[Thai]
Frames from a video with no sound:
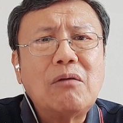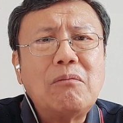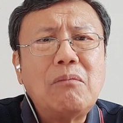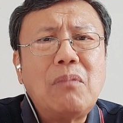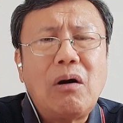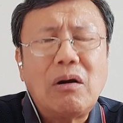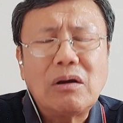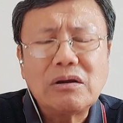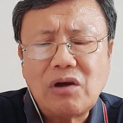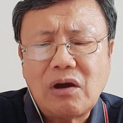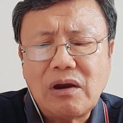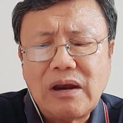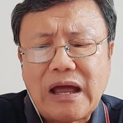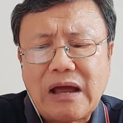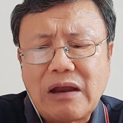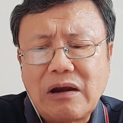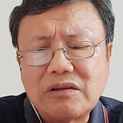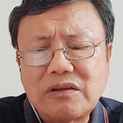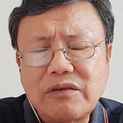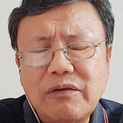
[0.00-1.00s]
เรามองย้อนหลั
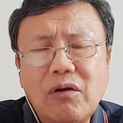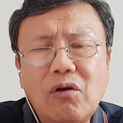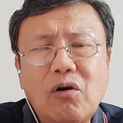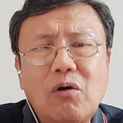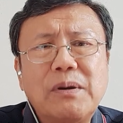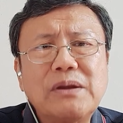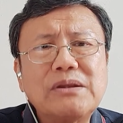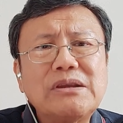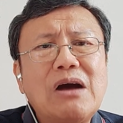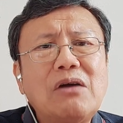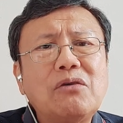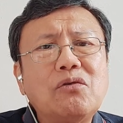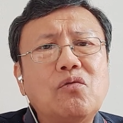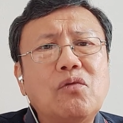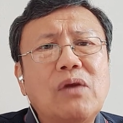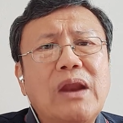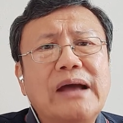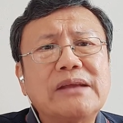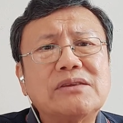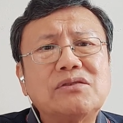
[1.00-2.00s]
งเราจะโอ้พระเจ้าดู
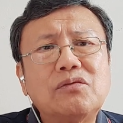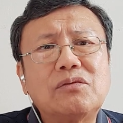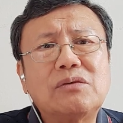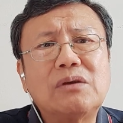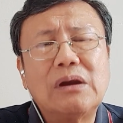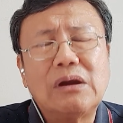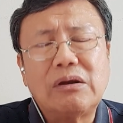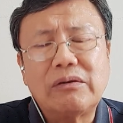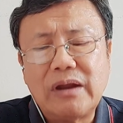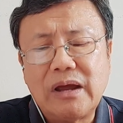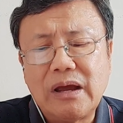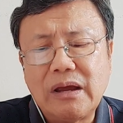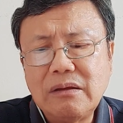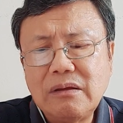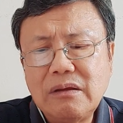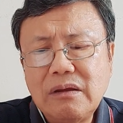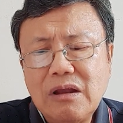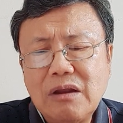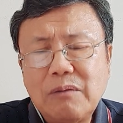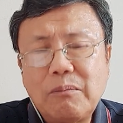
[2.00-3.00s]
แลชีวิตของเรานะ
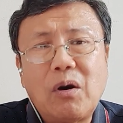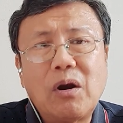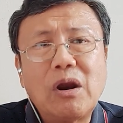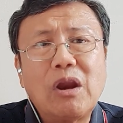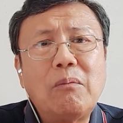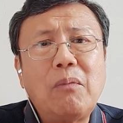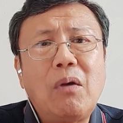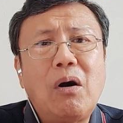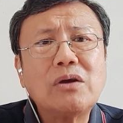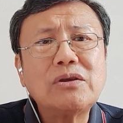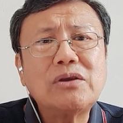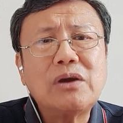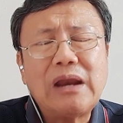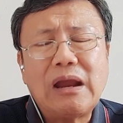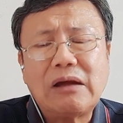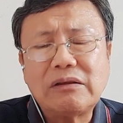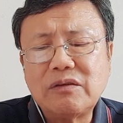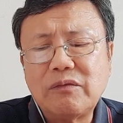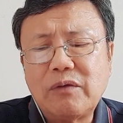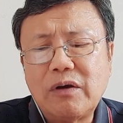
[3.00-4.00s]
พอเรามองย้อนห
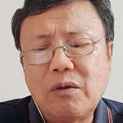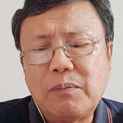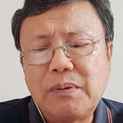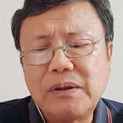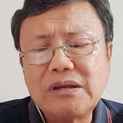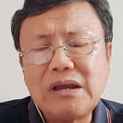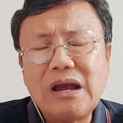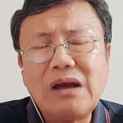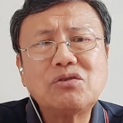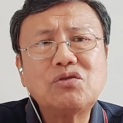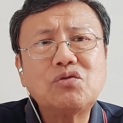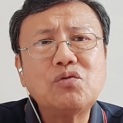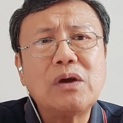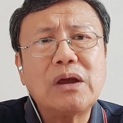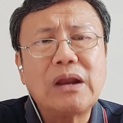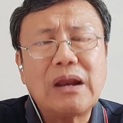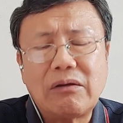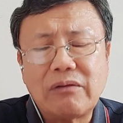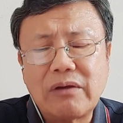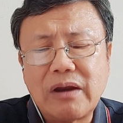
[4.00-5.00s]
ลังจะว่าโอ้พระเจ้าช่วย
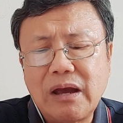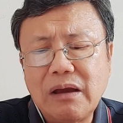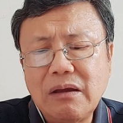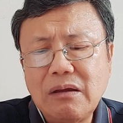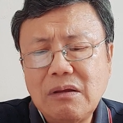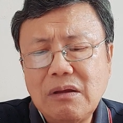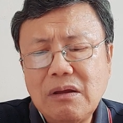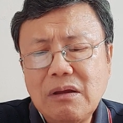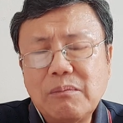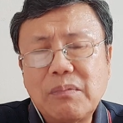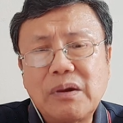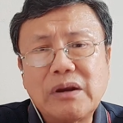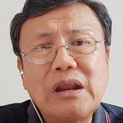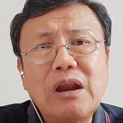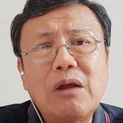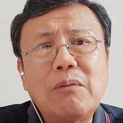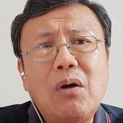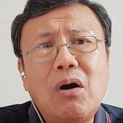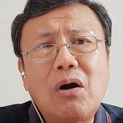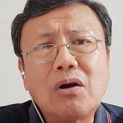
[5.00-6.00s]
เรานะบางที
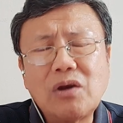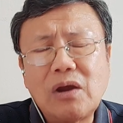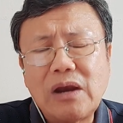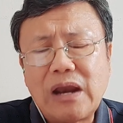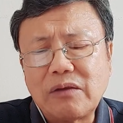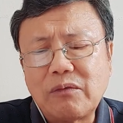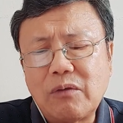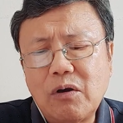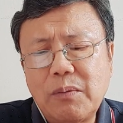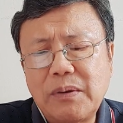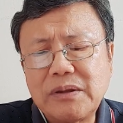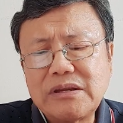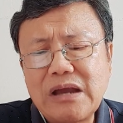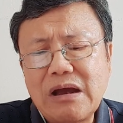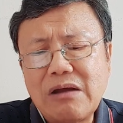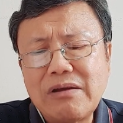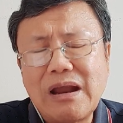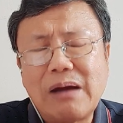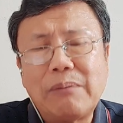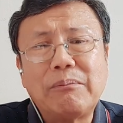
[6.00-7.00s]
เรามองย้อนหลังว่าโอ้พระ
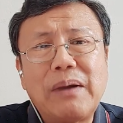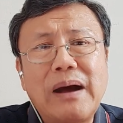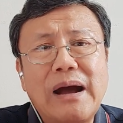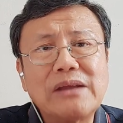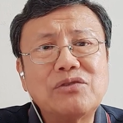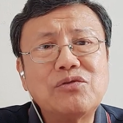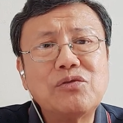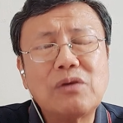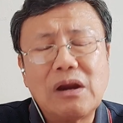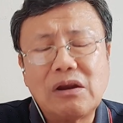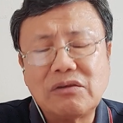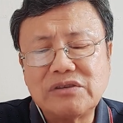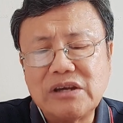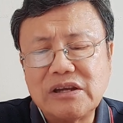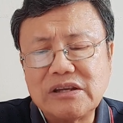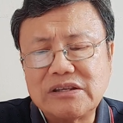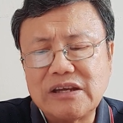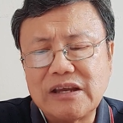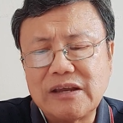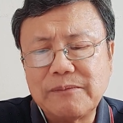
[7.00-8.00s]
เจ้านำพาชีวิตเราจ
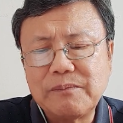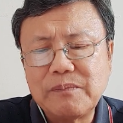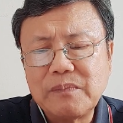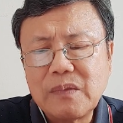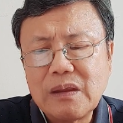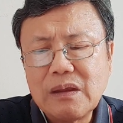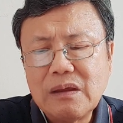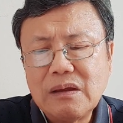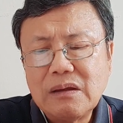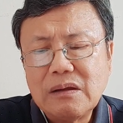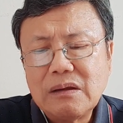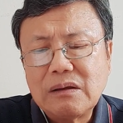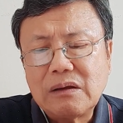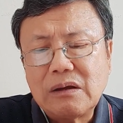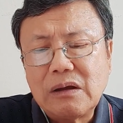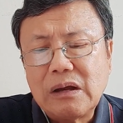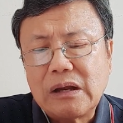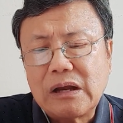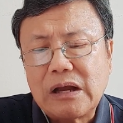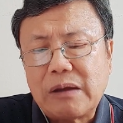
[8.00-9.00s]
ริ
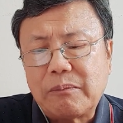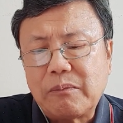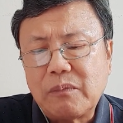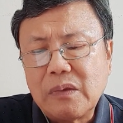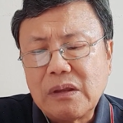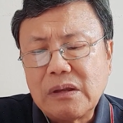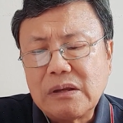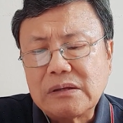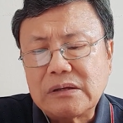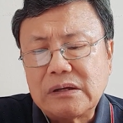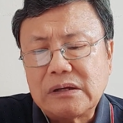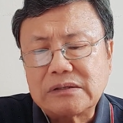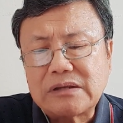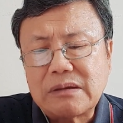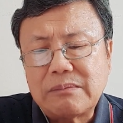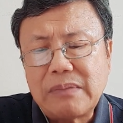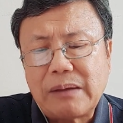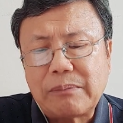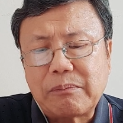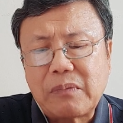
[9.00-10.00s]
งๆครับ
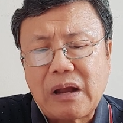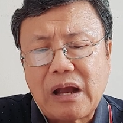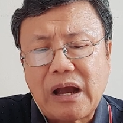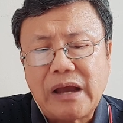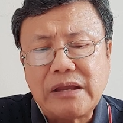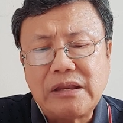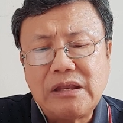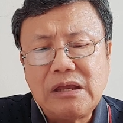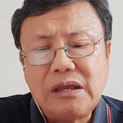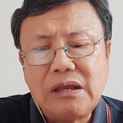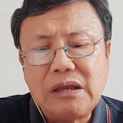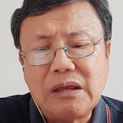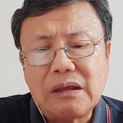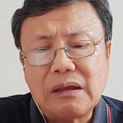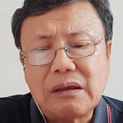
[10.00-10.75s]
สำหรับใครที่